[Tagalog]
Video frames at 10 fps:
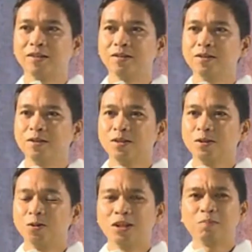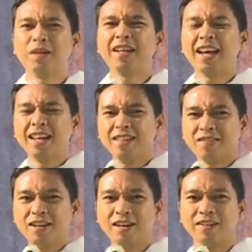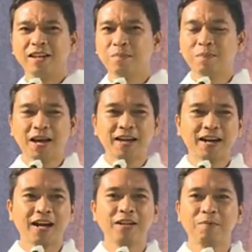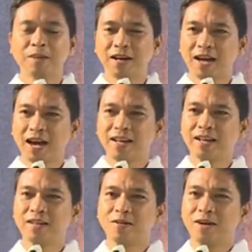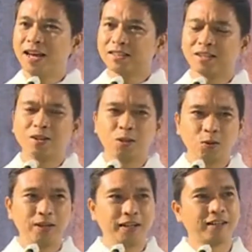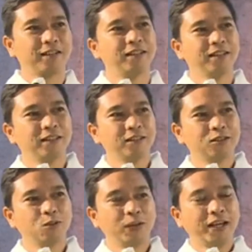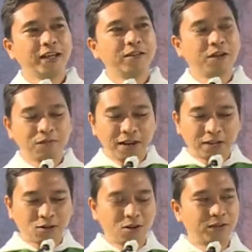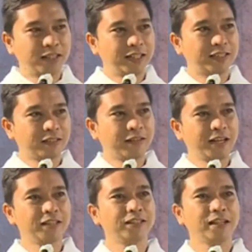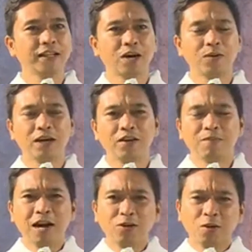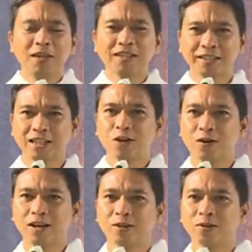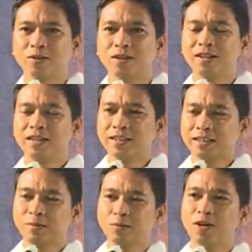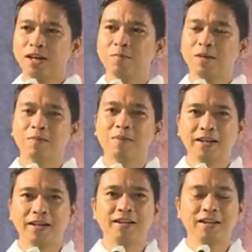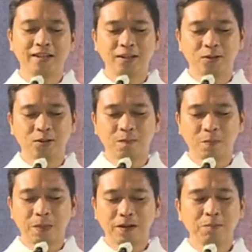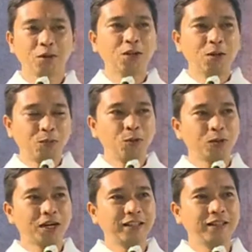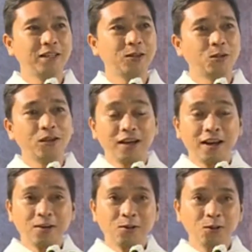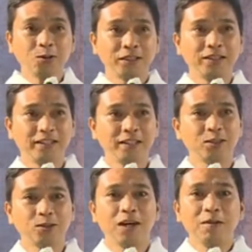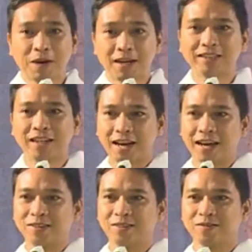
No? Do not bring anything, ni pera, ni pagkain, o extra tunic. So we can reflect over these things in our life. Paano ko ba isasagawa ito? Isa sa buhay ang mga bagay na ganito. Pero ano yung punto natin dito? Ang utos ni Kristo ay para sa lahat.